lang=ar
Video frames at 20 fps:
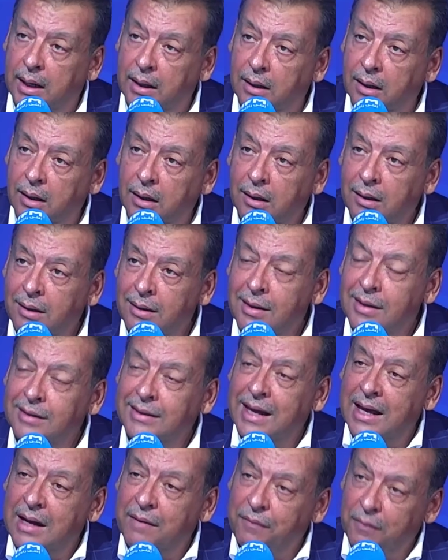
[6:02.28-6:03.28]
احنا
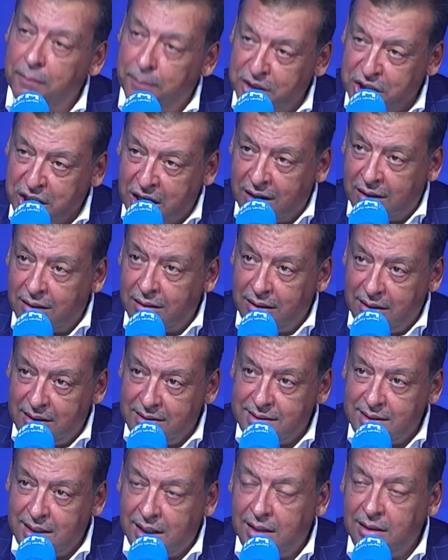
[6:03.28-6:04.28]
تعرف البشر
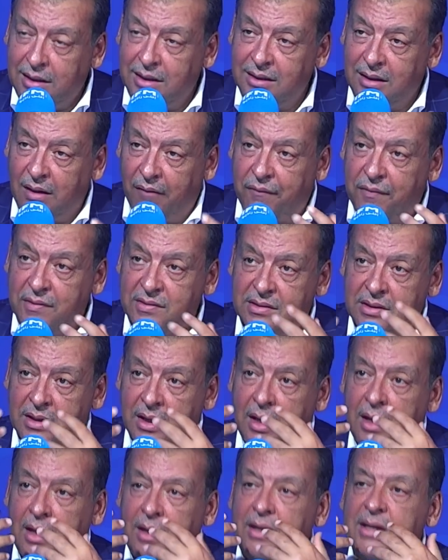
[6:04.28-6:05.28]
الانسان يتنفس
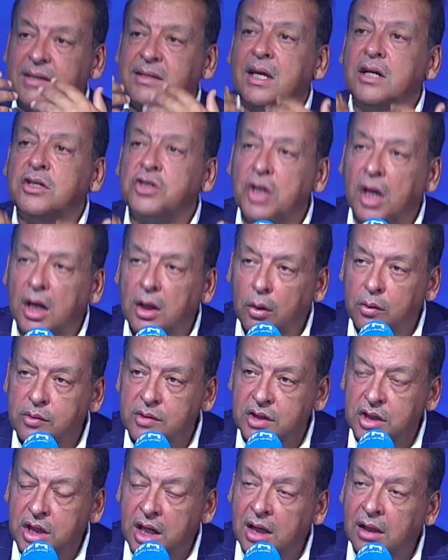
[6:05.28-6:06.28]
يستنشق
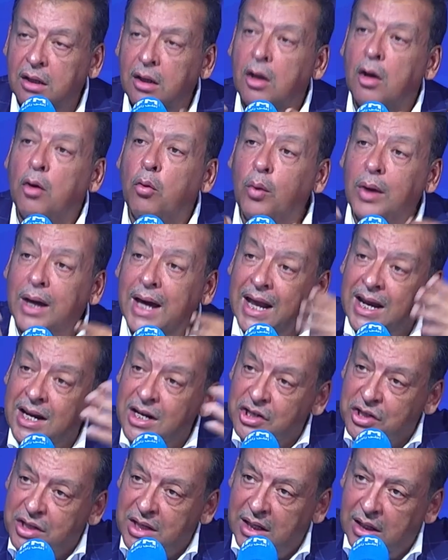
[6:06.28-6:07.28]
الاكسجين ويخرج
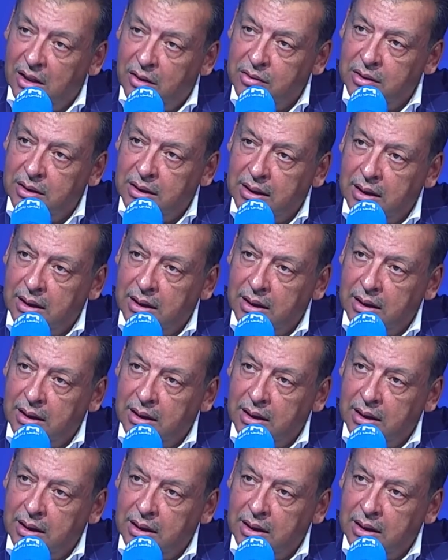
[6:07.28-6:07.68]
ثاني اكسيد إيه.